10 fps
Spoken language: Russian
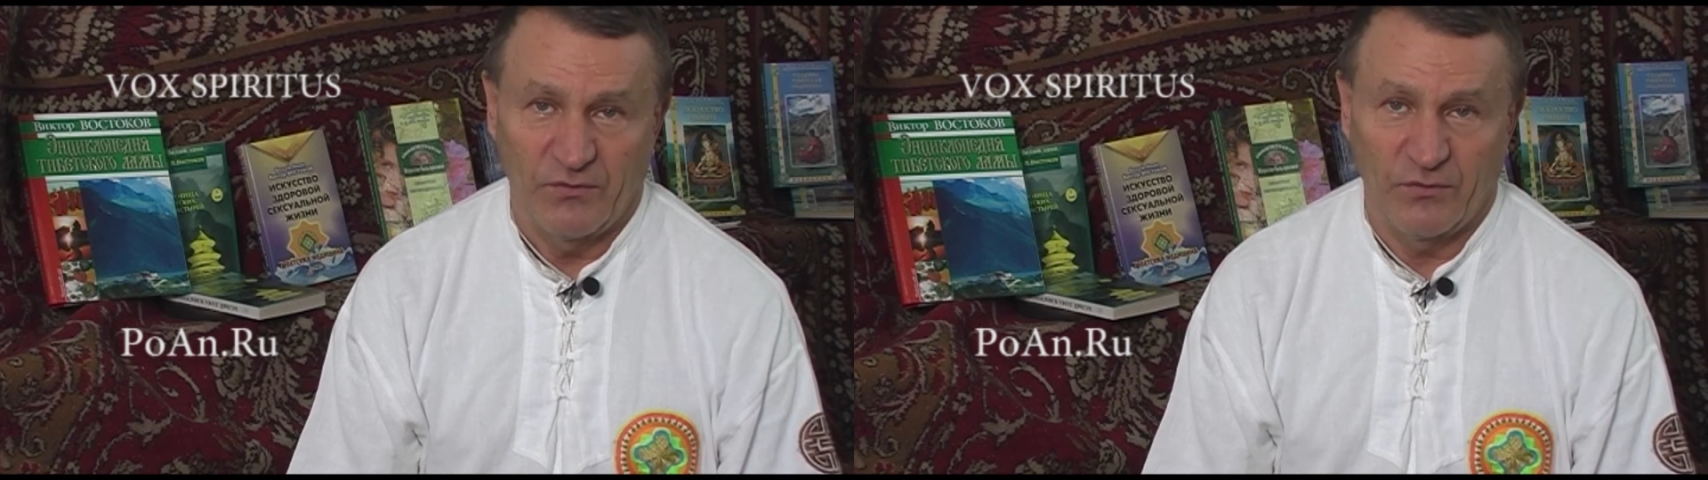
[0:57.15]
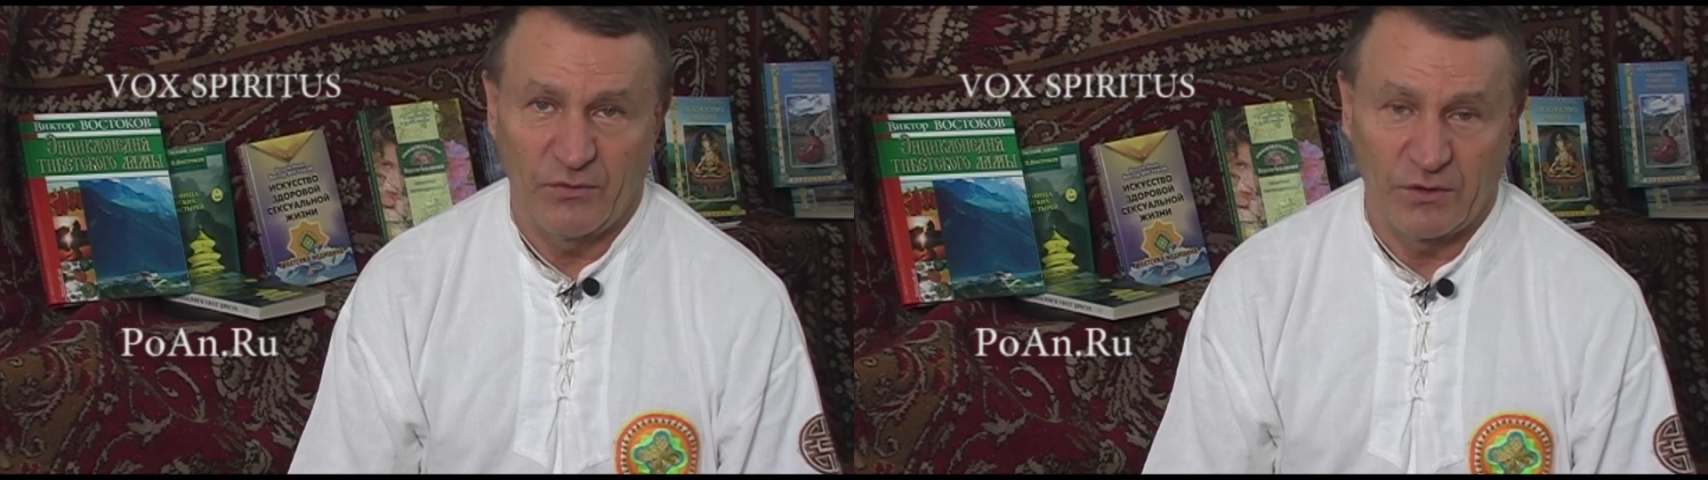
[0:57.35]

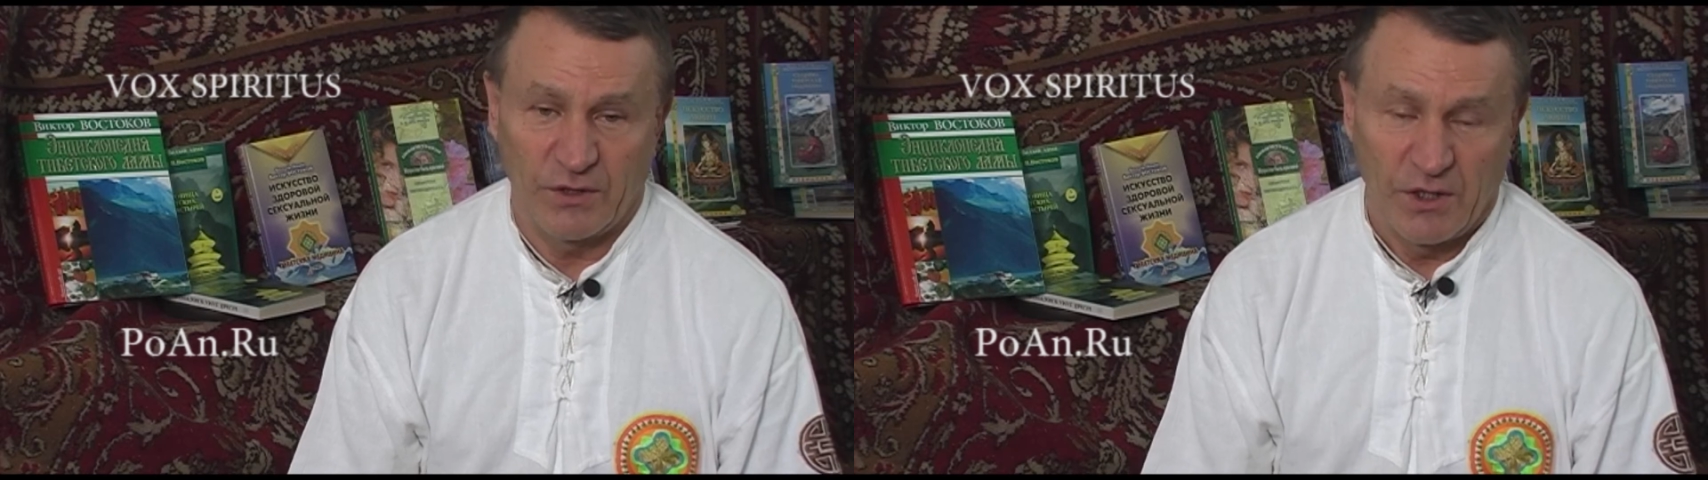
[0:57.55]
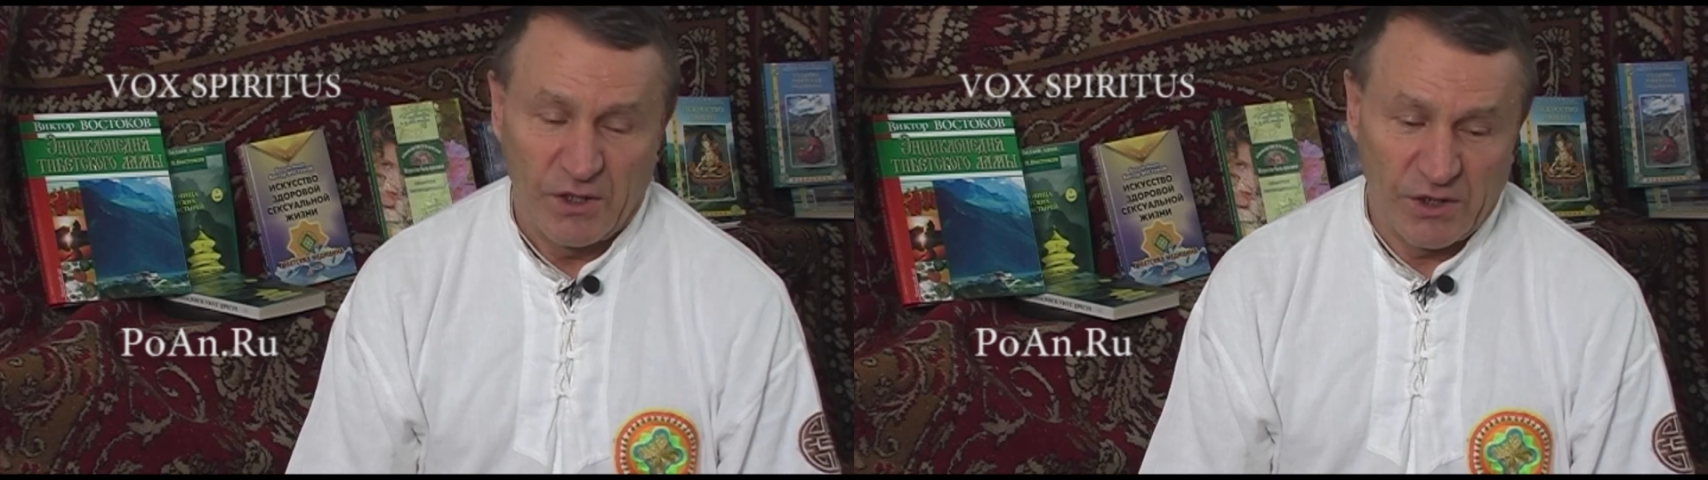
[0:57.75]

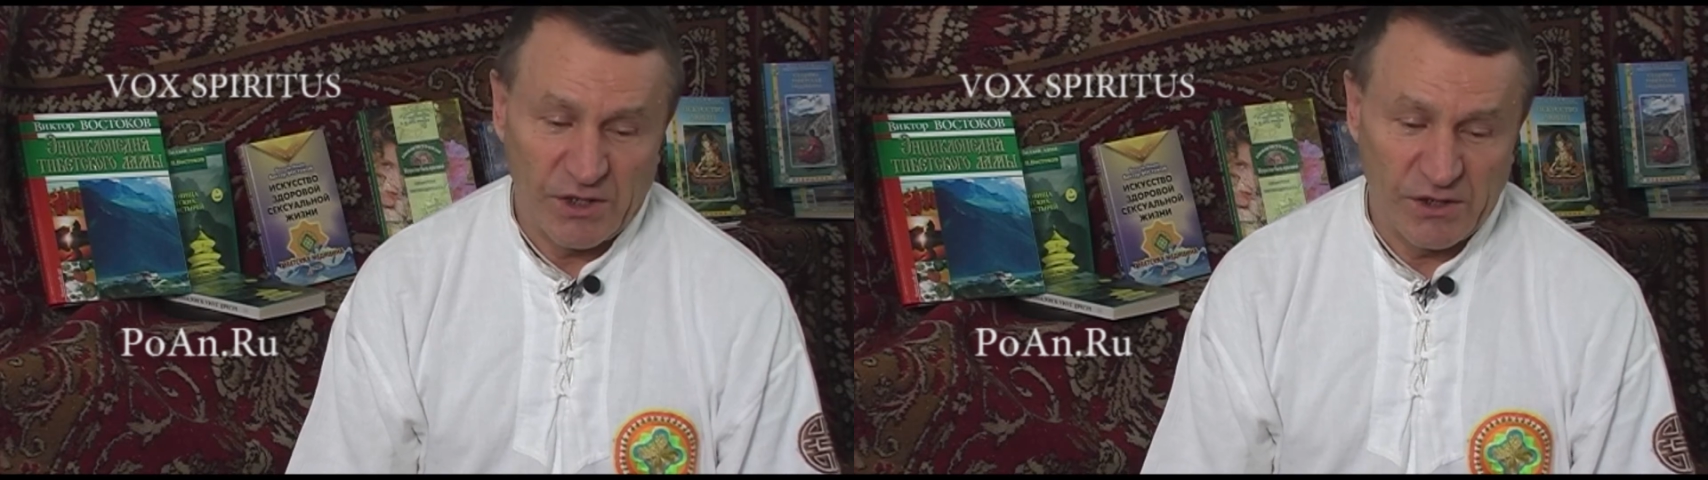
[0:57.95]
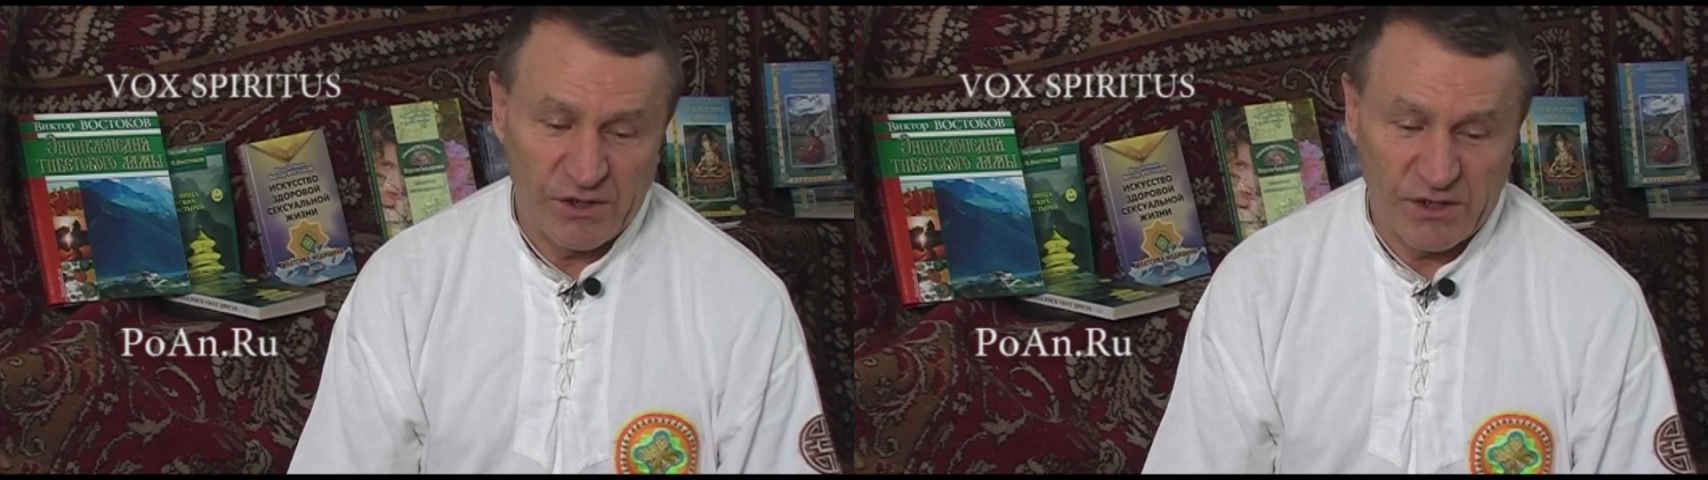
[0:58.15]
Вот. И
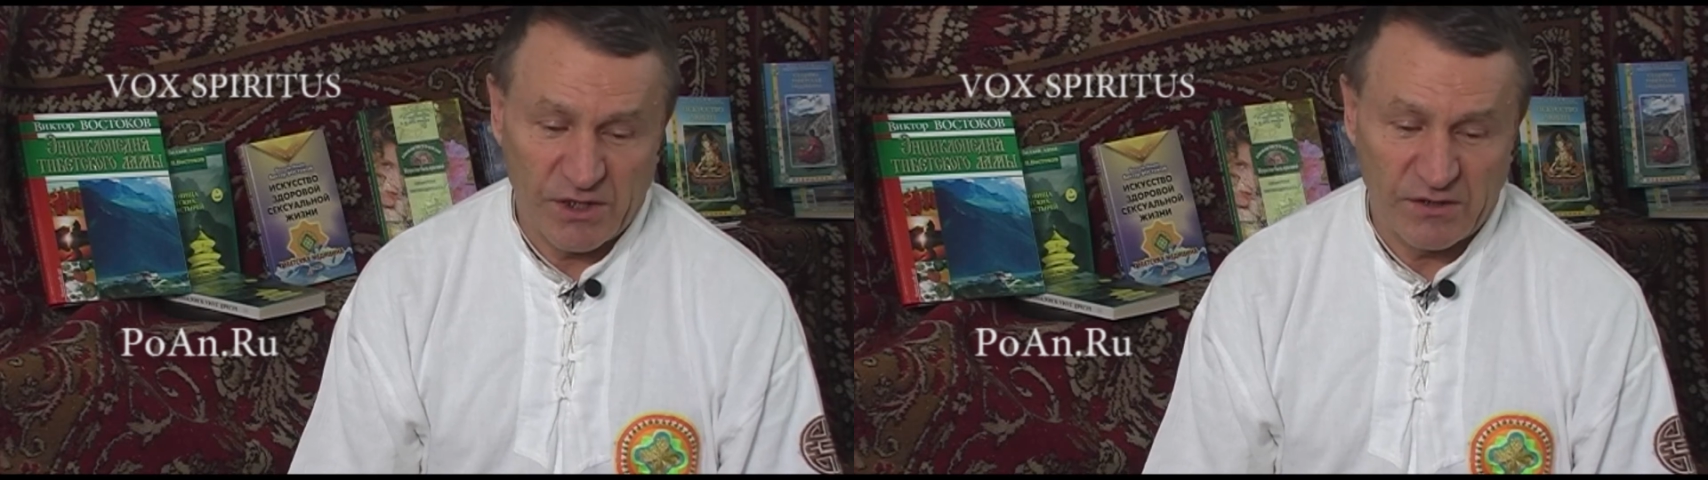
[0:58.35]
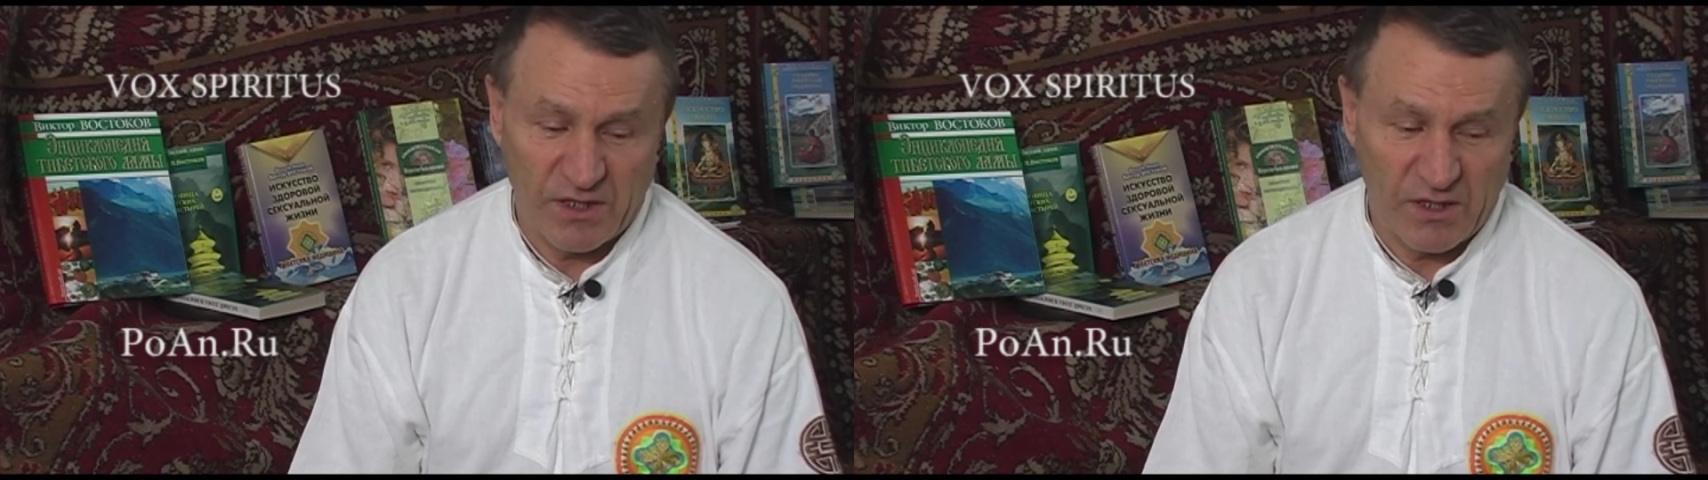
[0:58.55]
даже
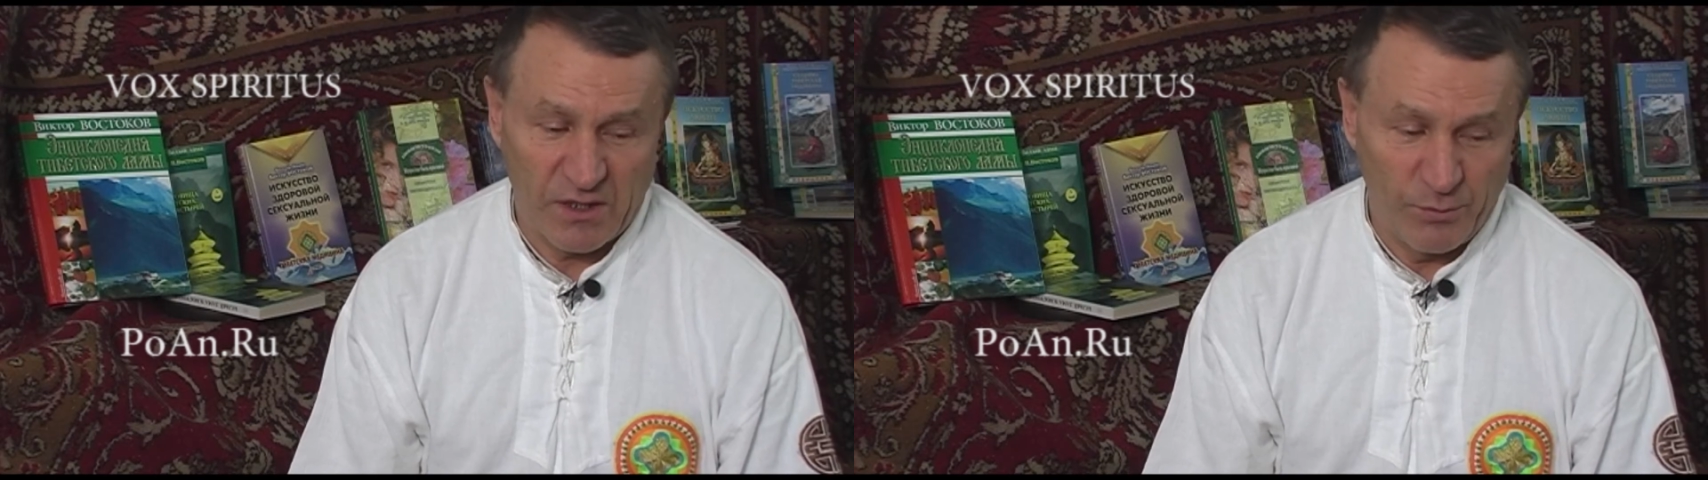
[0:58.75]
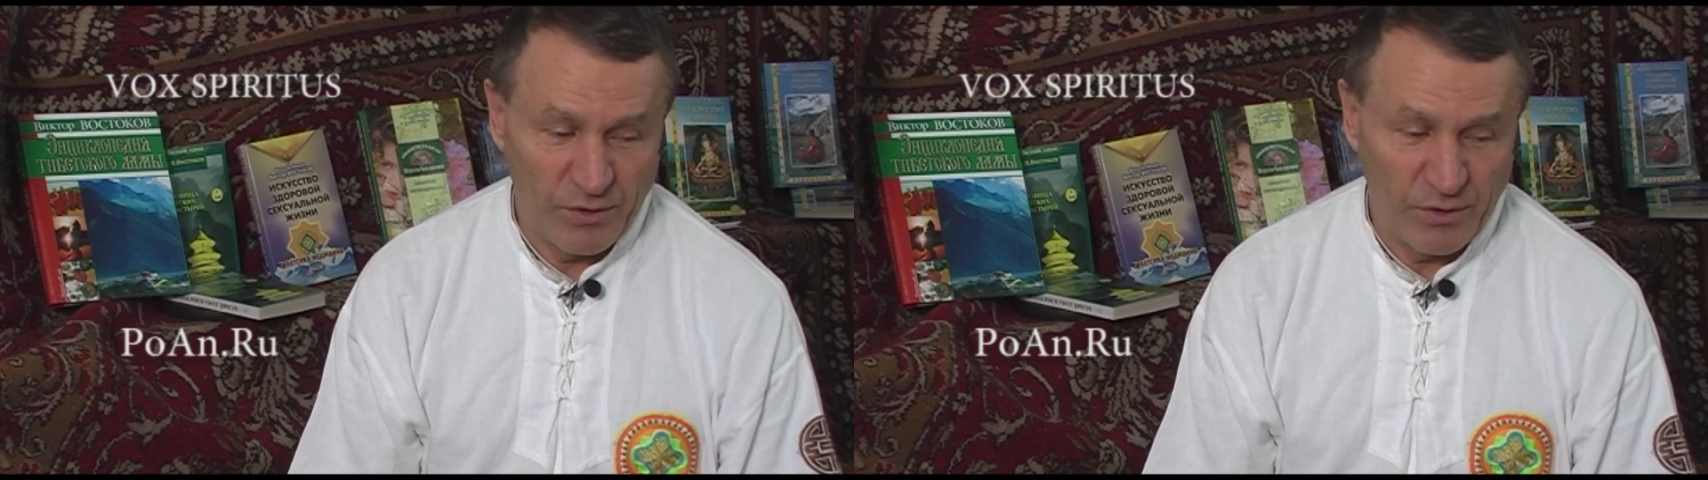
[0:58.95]
сейчас я